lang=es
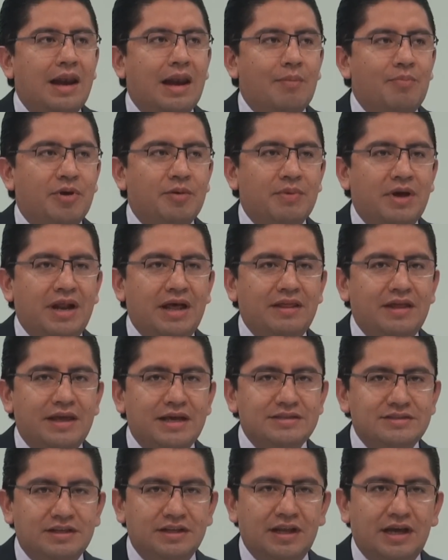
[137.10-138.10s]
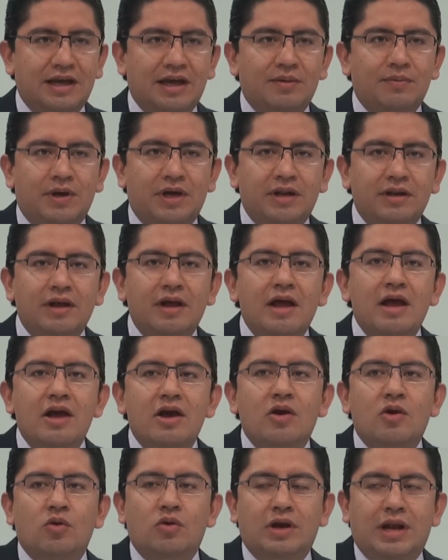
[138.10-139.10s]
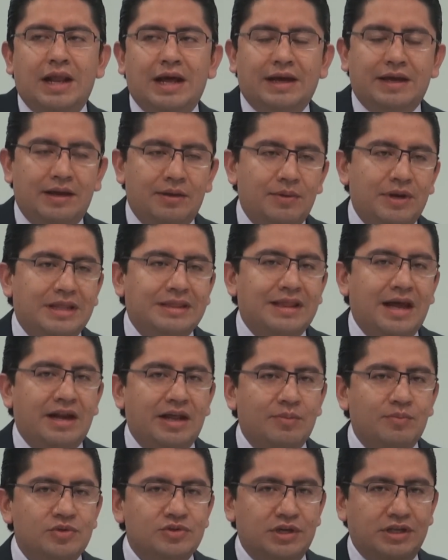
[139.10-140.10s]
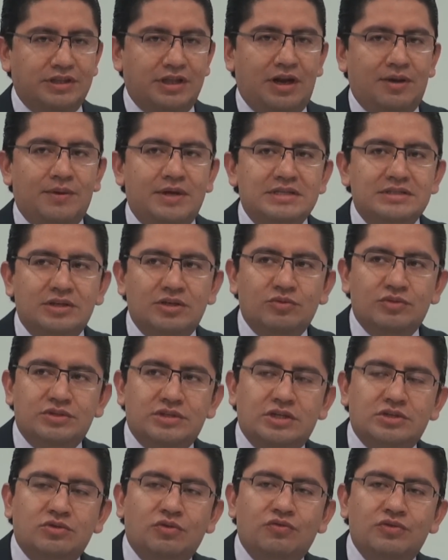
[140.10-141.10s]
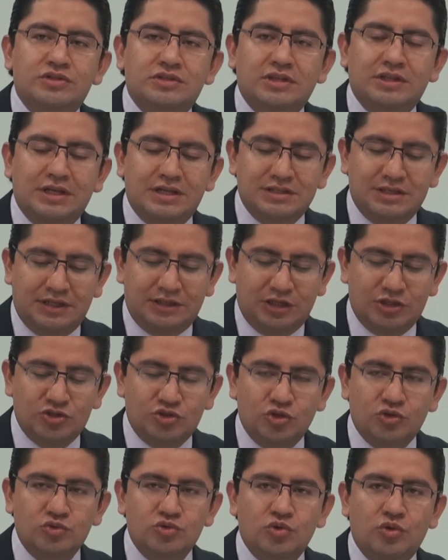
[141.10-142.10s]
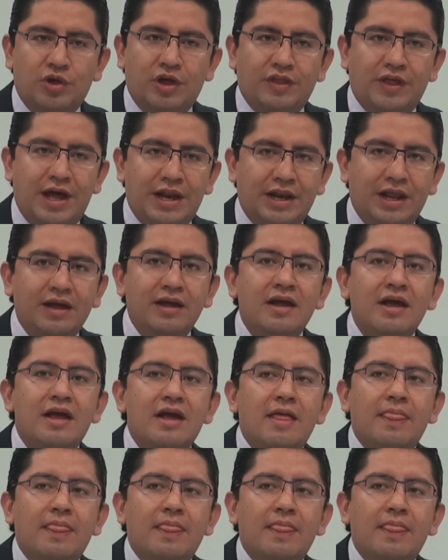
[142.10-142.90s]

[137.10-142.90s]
La primera de ellas tiene que ver con la que brindaremos a través de nuestras oficinas de atención ciudadana